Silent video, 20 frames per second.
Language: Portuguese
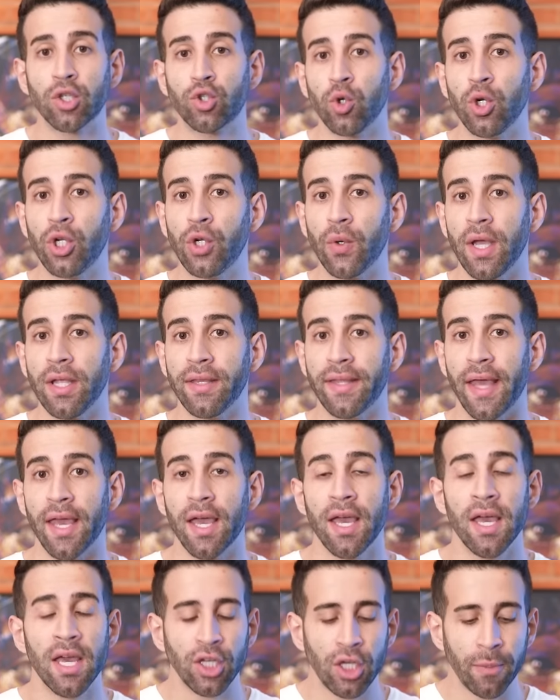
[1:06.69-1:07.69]
que surgiu a
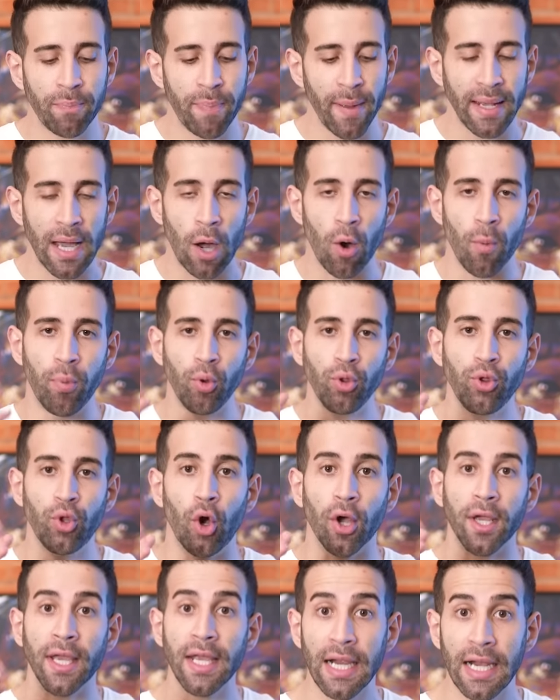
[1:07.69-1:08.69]
ideia de pegar o
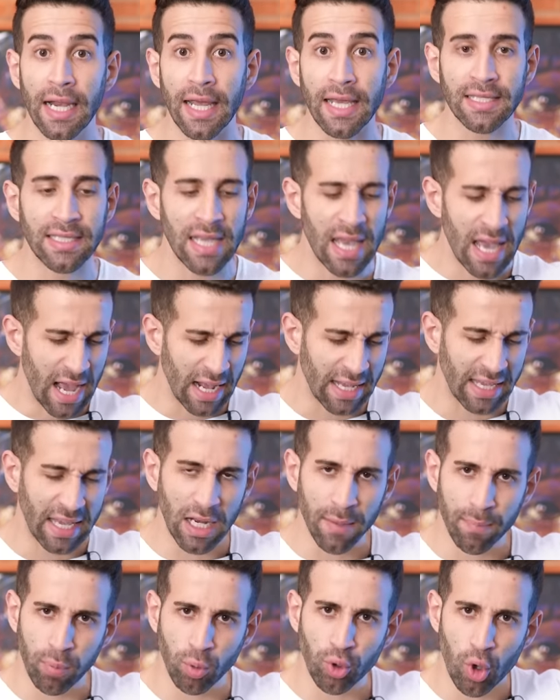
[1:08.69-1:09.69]
bulldog inglês,
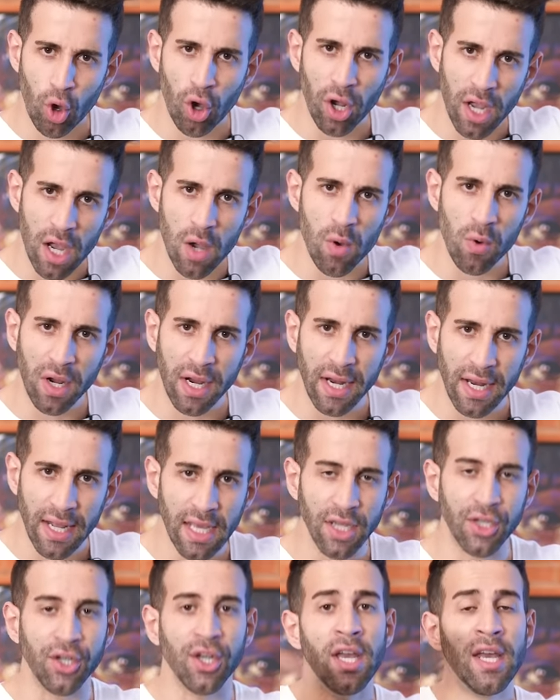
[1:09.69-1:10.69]
aquele bulldogão
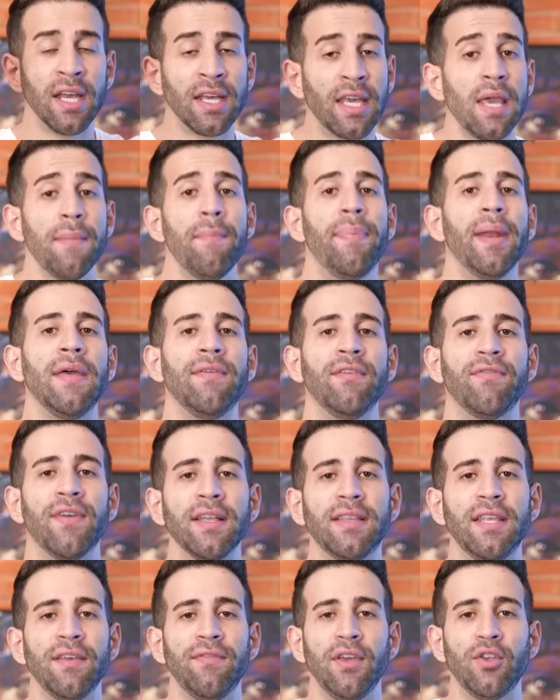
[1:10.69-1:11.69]
grande, que em breve
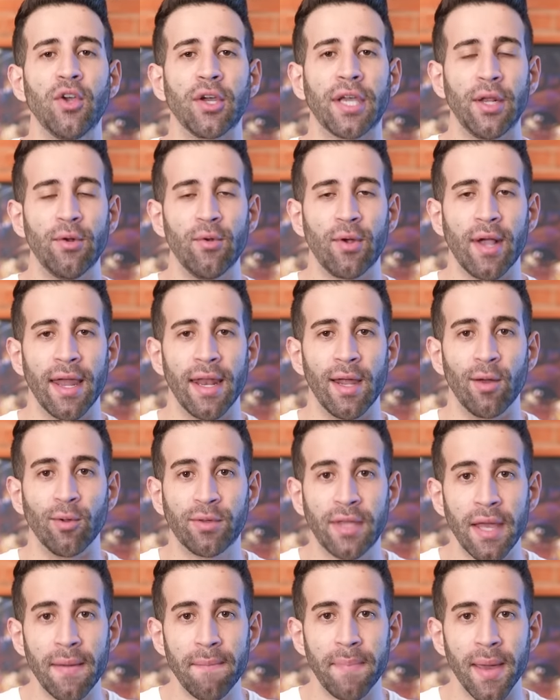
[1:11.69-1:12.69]
vai ter vídeo aqui no
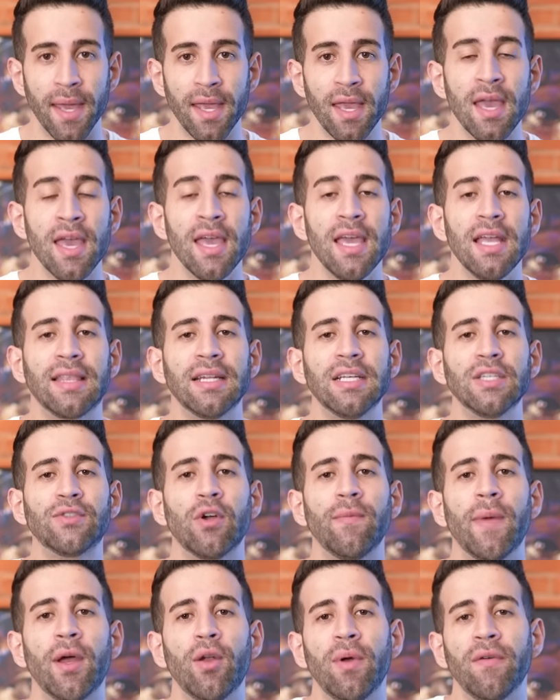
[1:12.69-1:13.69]
canal também, e
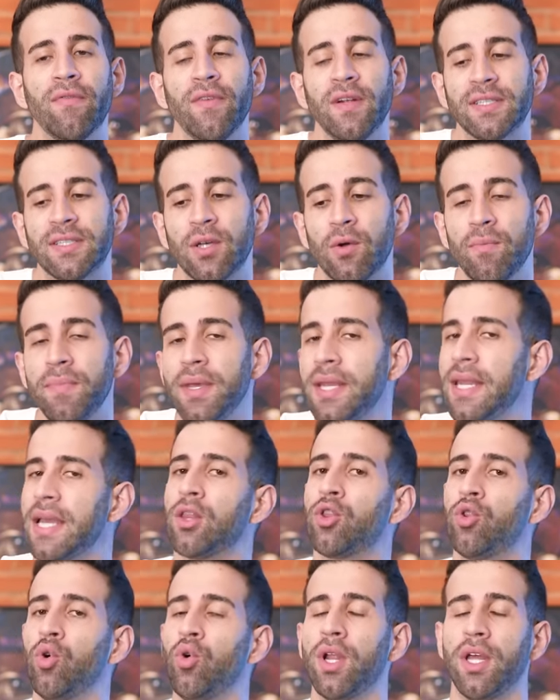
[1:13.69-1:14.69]
transformar numa versão
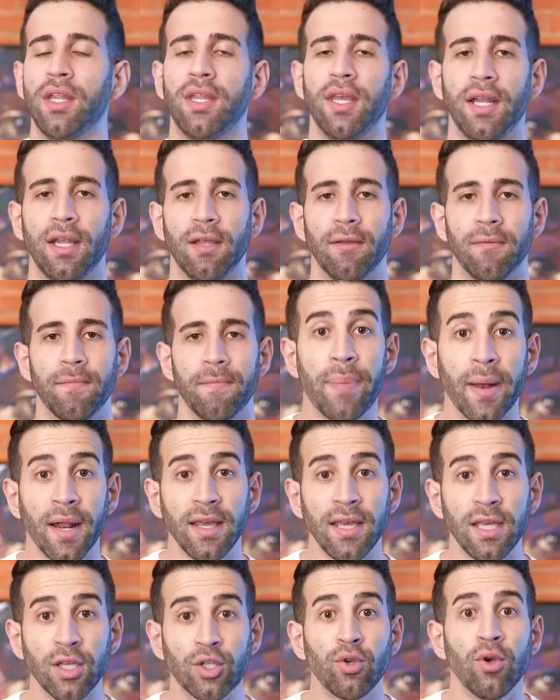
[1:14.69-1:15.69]
miniatura dele.
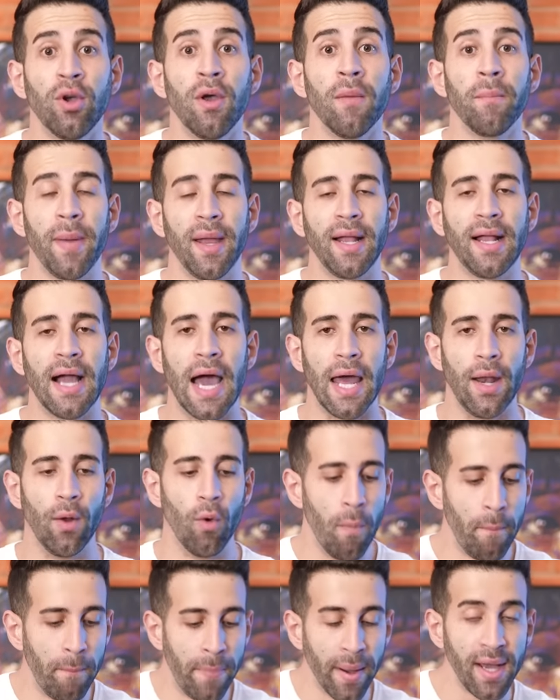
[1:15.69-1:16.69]
Para isso,
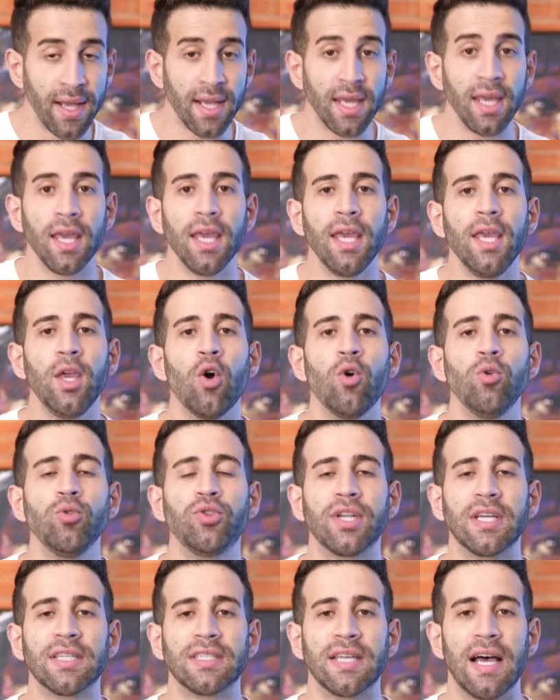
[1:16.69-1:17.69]
pegaram o pug e
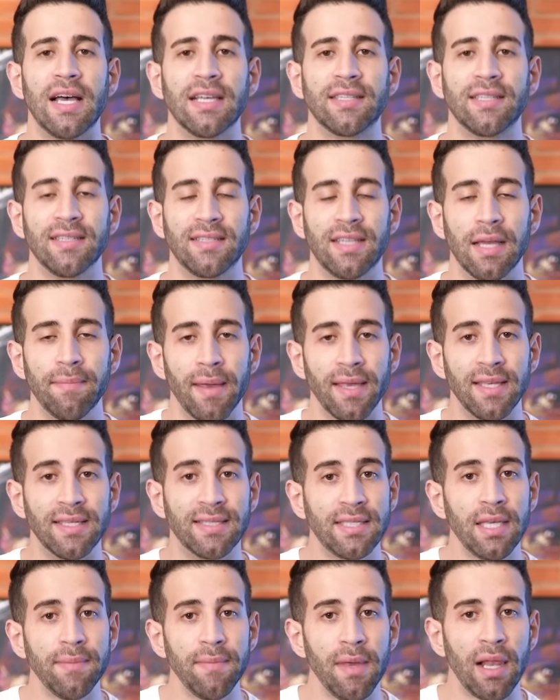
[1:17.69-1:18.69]
outras raças também
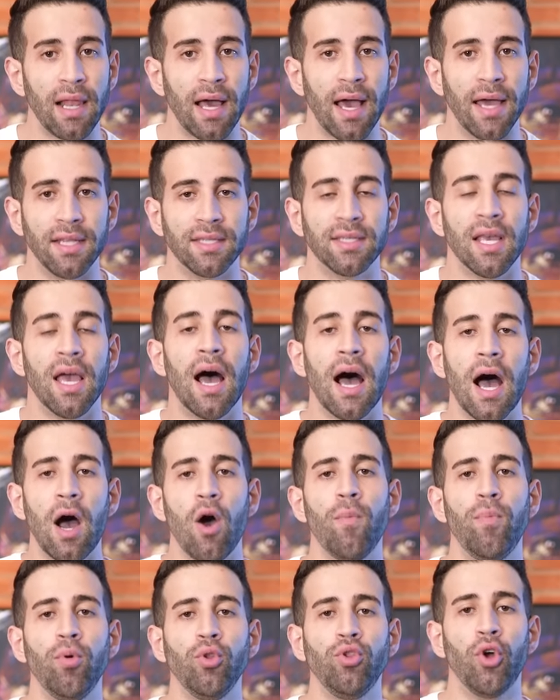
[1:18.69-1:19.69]
similares
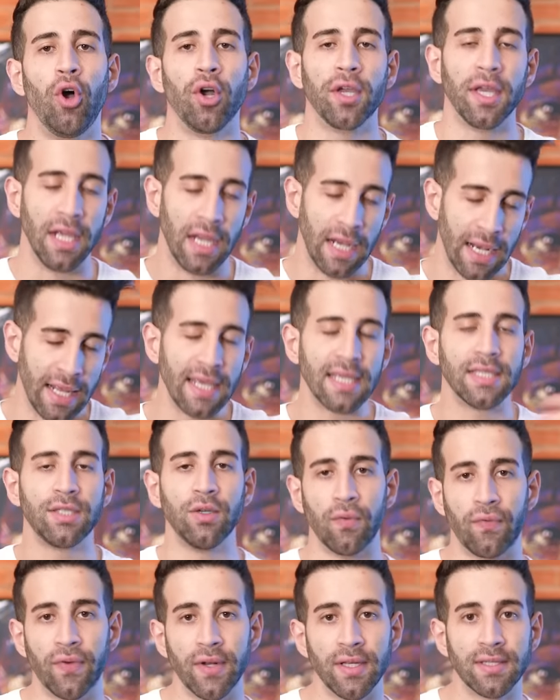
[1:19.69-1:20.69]
ao bulldog
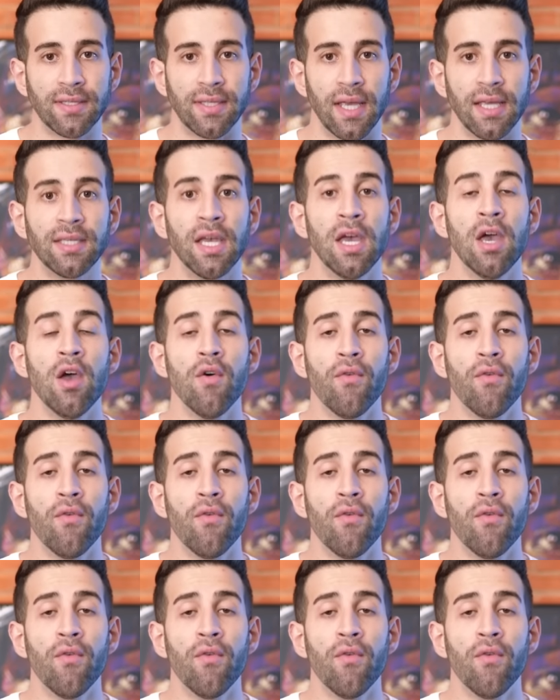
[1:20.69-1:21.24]
inglês e o francês,